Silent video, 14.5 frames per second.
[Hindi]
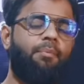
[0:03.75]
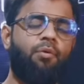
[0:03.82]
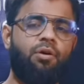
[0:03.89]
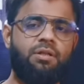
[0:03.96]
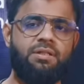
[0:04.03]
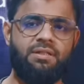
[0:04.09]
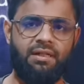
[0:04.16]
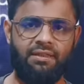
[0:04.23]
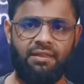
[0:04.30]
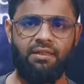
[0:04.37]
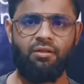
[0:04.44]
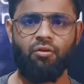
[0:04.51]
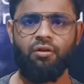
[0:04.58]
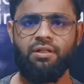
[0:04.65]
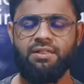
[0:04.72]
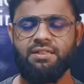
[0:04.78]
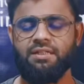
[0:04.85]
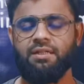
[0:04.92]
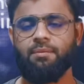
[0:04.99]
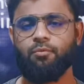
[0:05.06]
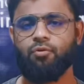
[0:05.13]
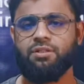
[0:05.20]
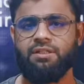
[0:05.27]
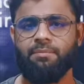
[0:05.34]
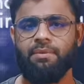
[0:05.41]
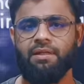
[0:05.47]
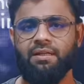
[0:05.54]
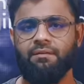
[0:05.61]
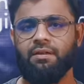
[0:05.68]
बहुत ज़्यादा नॉलेज आपको इससे
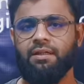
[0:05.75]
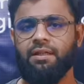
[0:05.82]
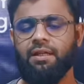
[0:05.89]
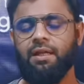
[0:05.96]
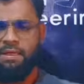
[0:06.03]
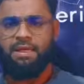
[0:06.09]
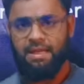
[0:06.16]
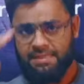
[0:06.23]
मिलने वाली है